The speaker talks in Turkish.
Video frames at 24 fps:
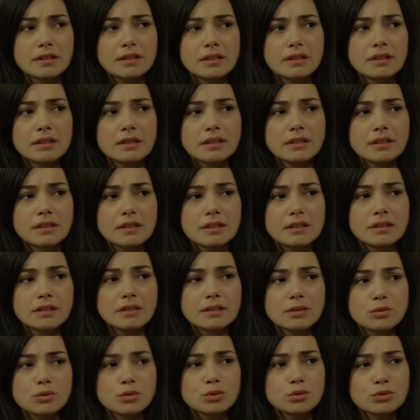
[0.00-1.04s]
herhalde.
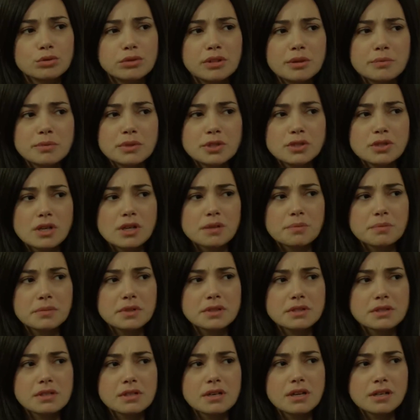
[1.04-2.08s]
Kurtulamayacak
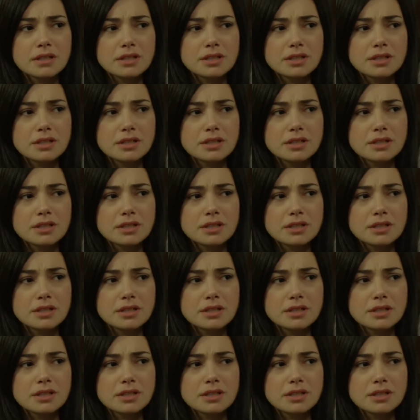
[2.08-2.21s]
mıyız ya